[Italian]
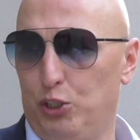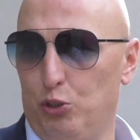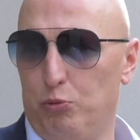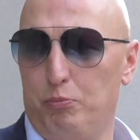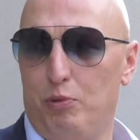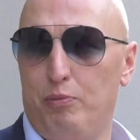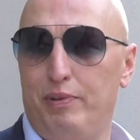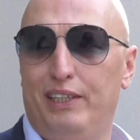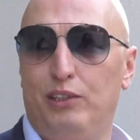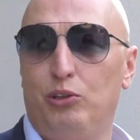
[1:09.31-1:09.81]
c'è
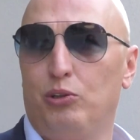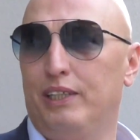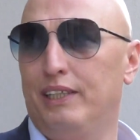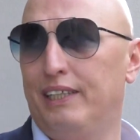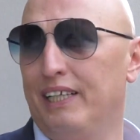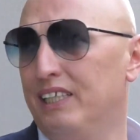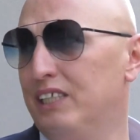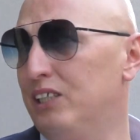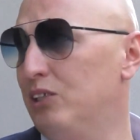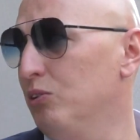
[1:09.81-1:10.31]
un momento di
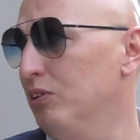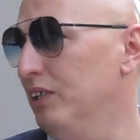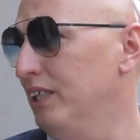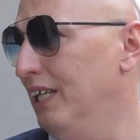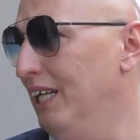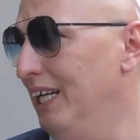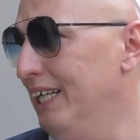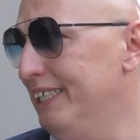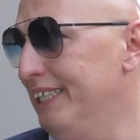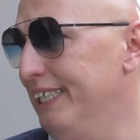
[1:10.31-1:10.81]

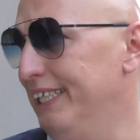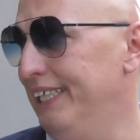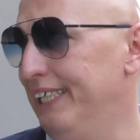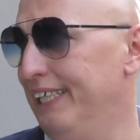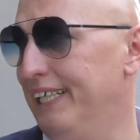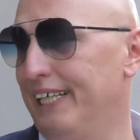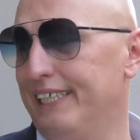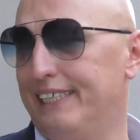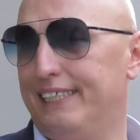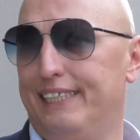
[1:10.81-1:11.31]
tensione della
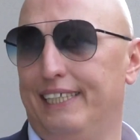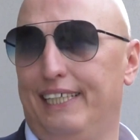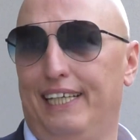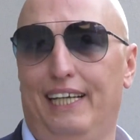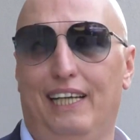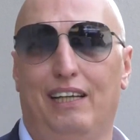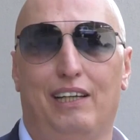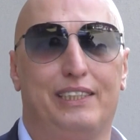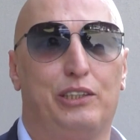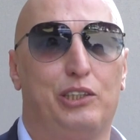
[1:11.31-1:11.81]
Sidigas
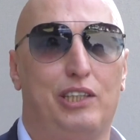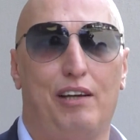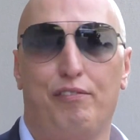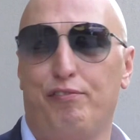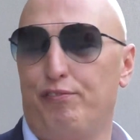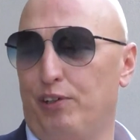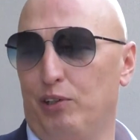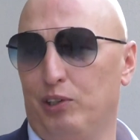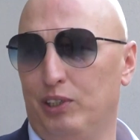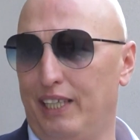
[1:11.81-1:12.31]
che la sta
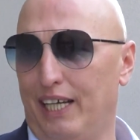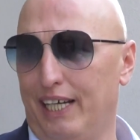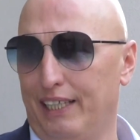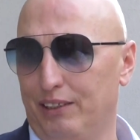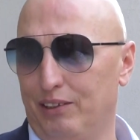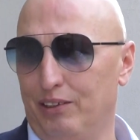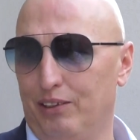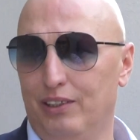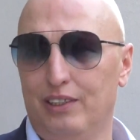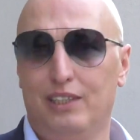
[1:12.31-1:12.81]

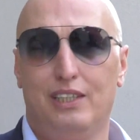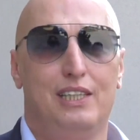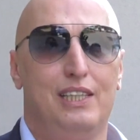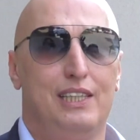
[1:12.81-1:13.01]
affrontando,